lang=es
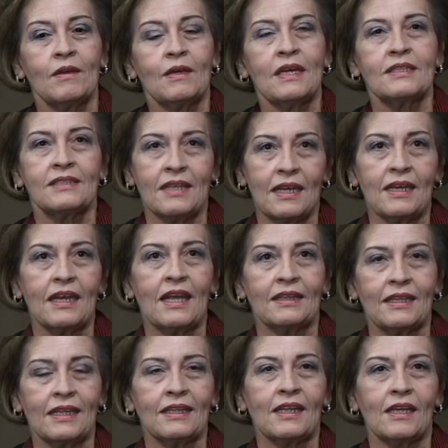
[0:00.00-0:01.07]
estén
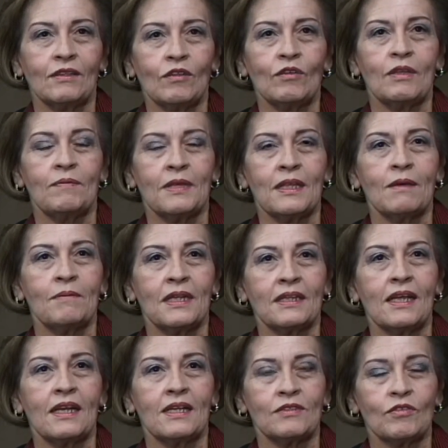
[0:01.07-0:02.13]
atendiendo
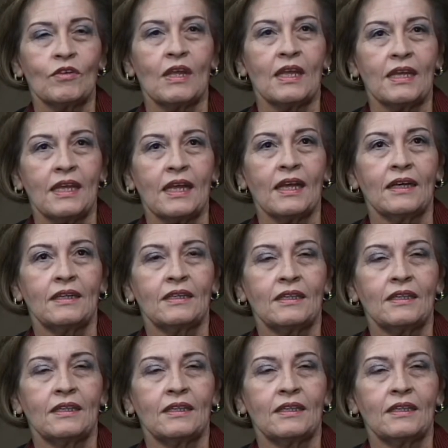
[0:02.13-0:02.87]
debidamente a la ciudadanía.